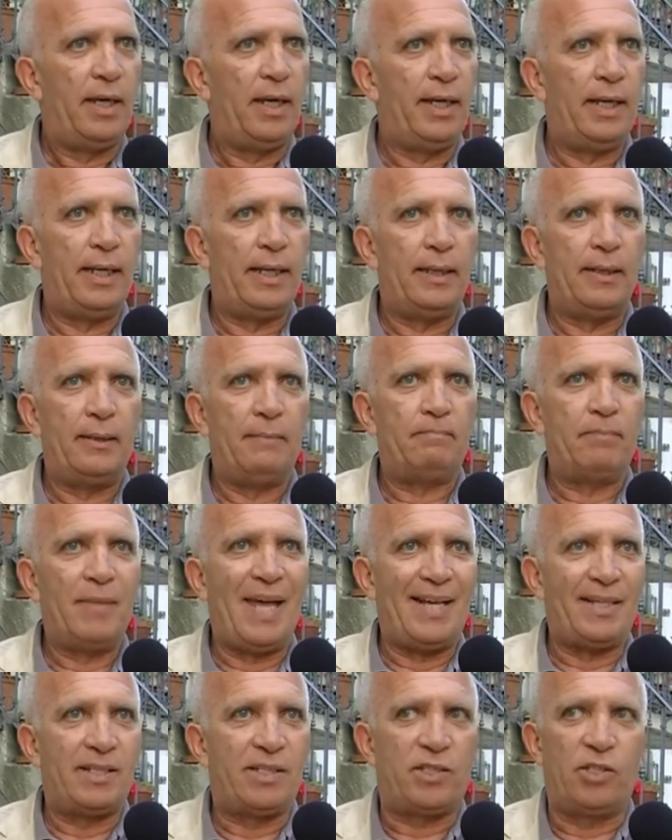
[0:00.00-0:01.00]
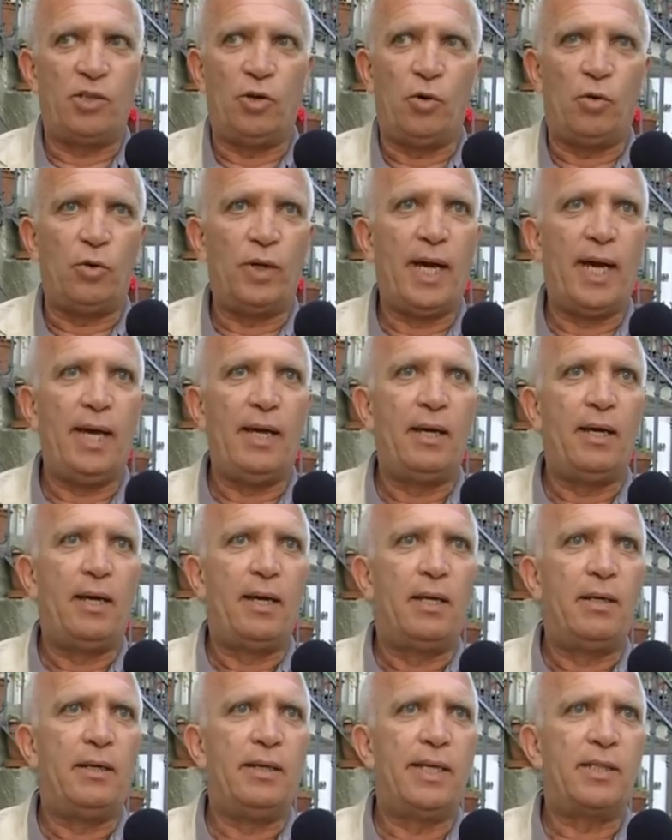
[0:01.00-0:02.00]
eh, ehm, azione,
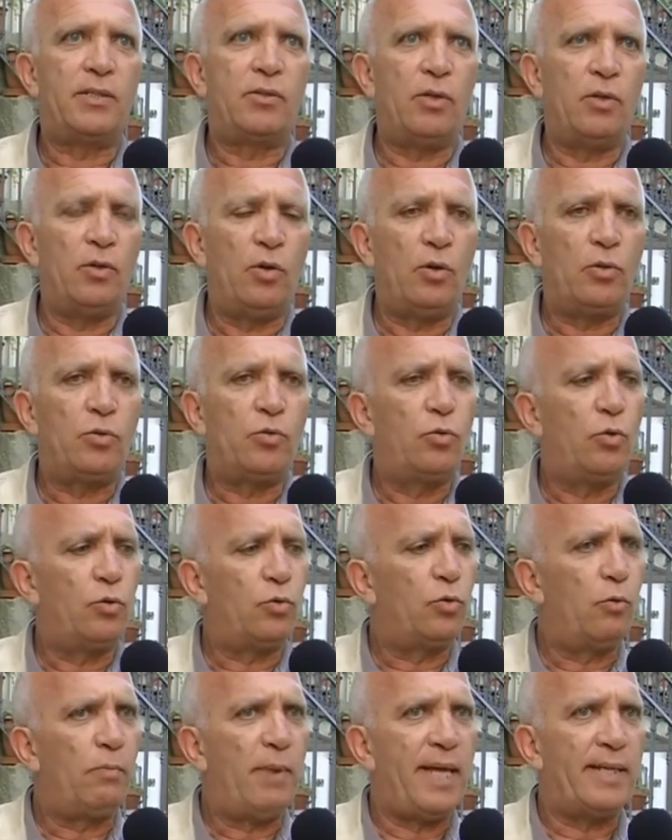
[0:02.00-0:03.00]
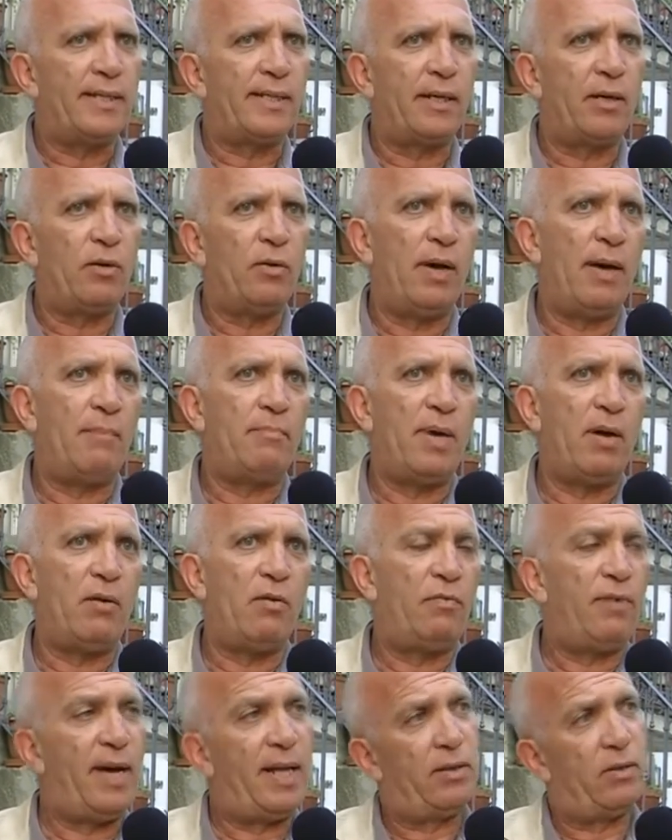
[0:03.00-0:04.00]
nessun, noi, tu, tu pensi che noi
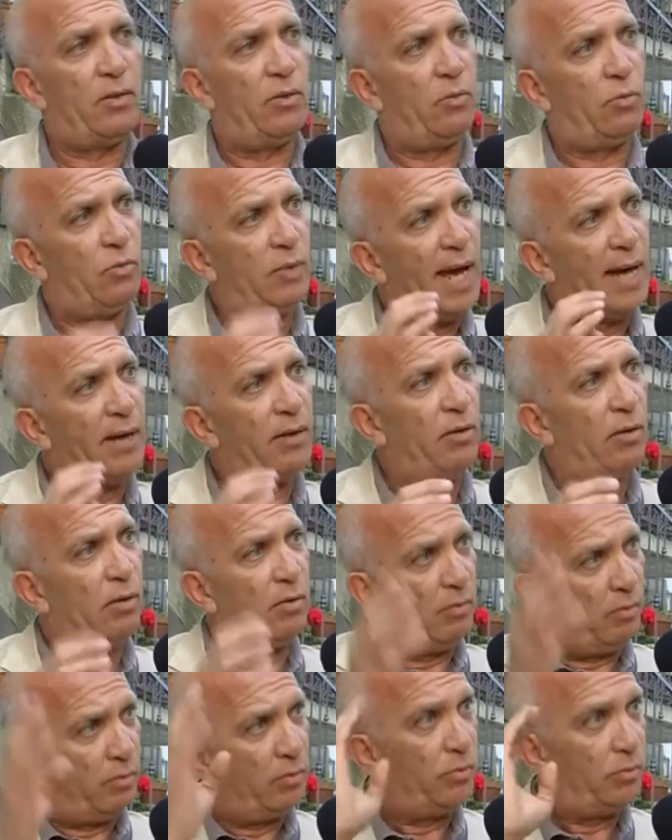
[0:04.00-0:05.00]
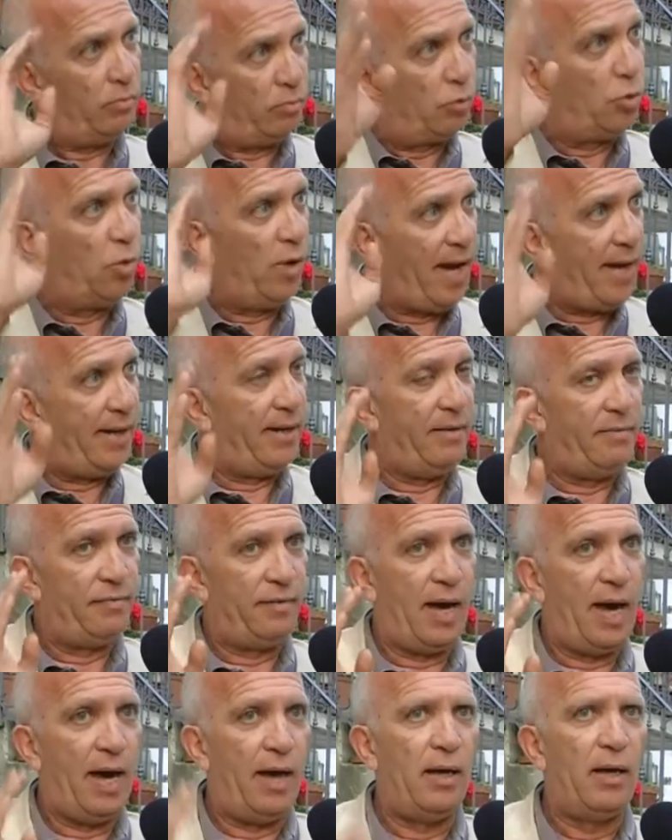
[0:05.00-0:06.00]
abbiamo fatto un anno, due anni
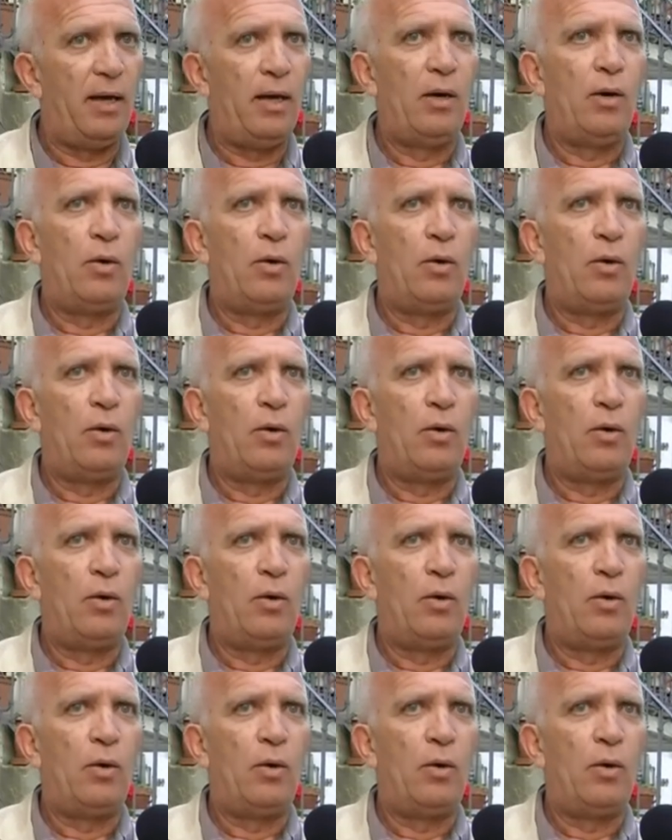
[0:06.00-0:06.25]
fa,